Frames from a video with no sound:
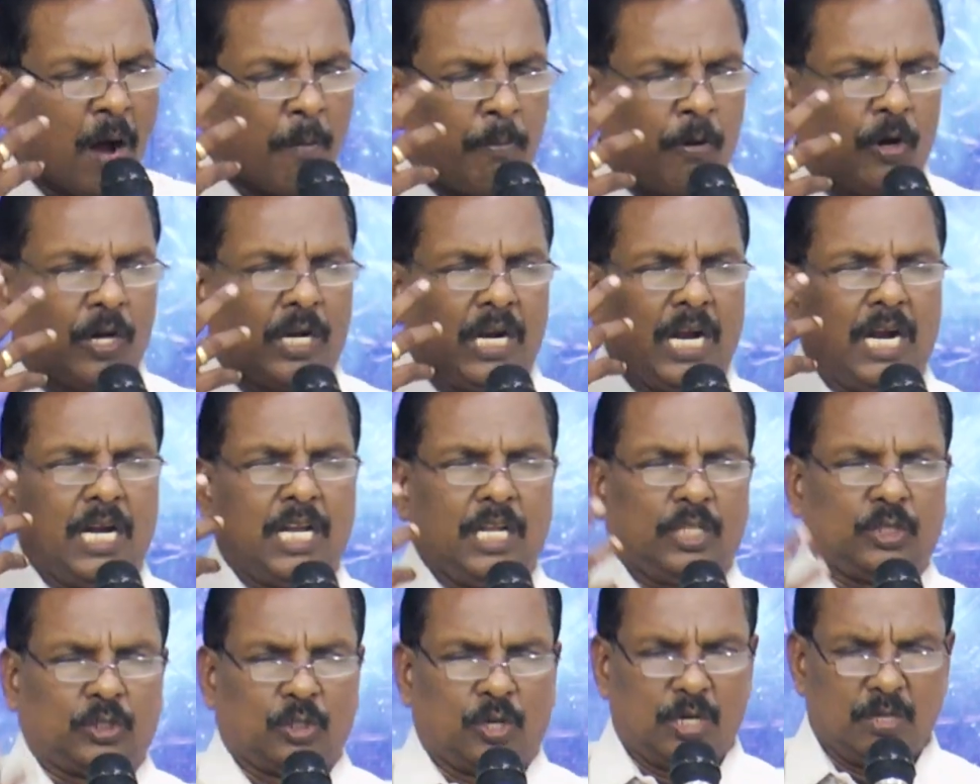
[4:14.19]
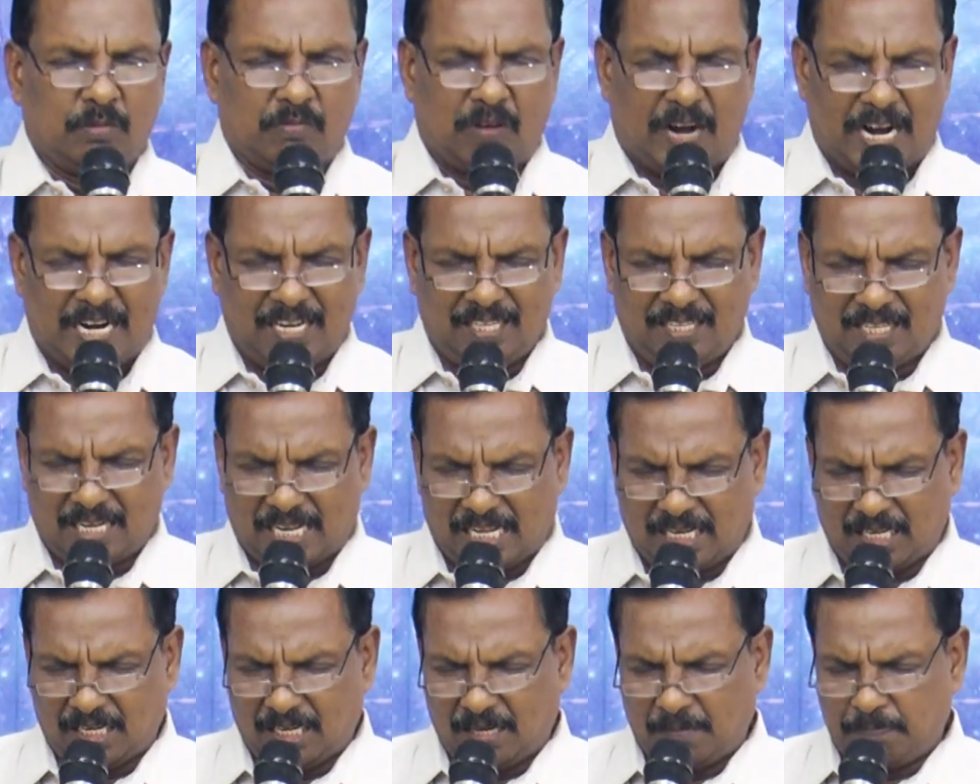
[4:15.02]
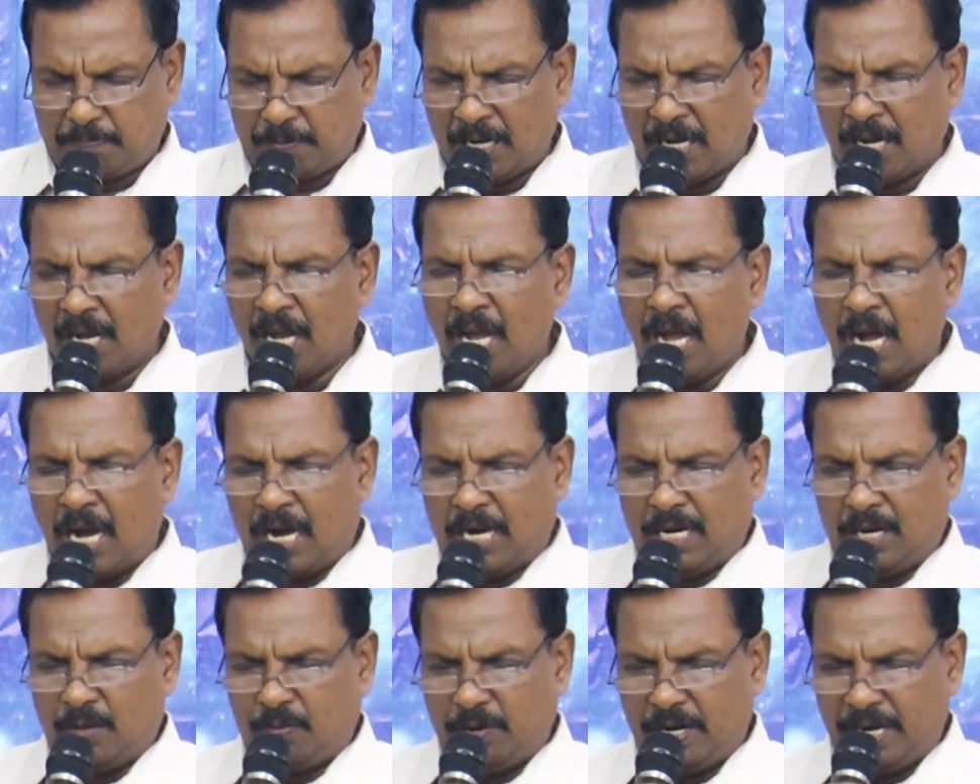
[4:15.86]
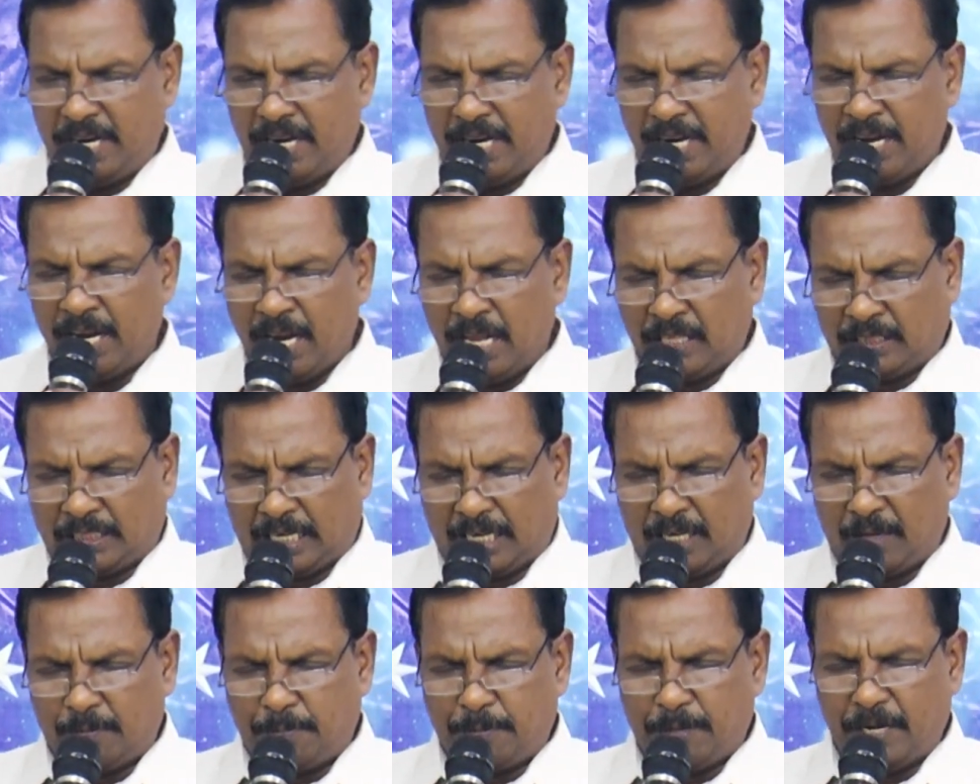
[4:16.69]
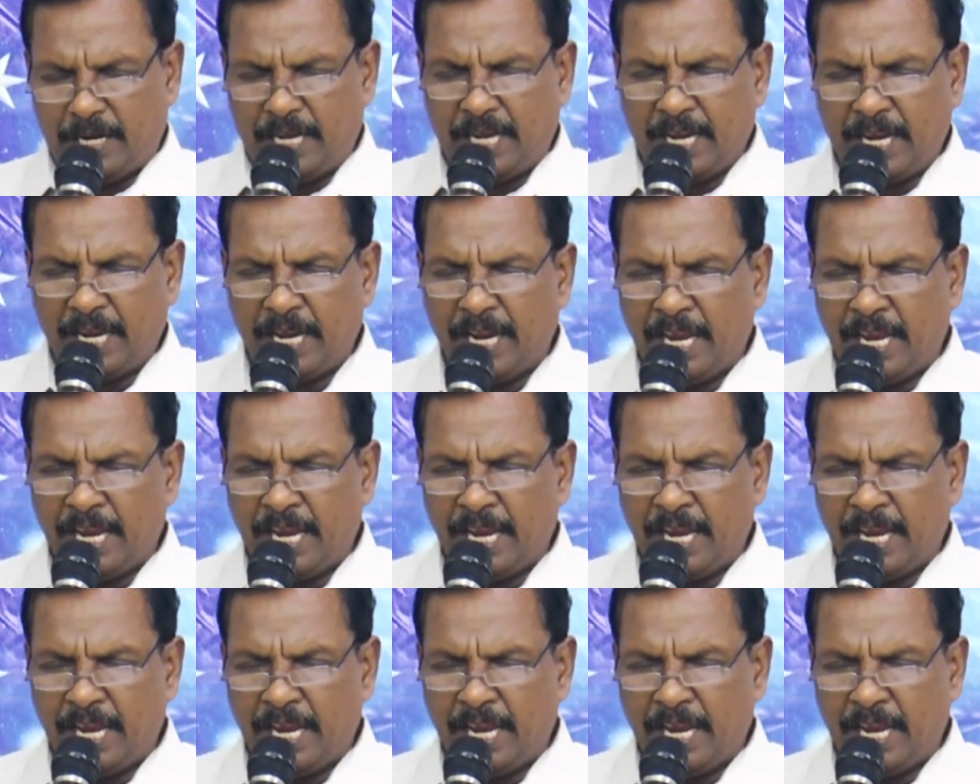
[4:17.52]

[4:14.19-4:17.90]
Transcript: போராட்டத்தோடும் வாழுகிறார்கள் அப்பா ஆண்டவரே தகப்பனே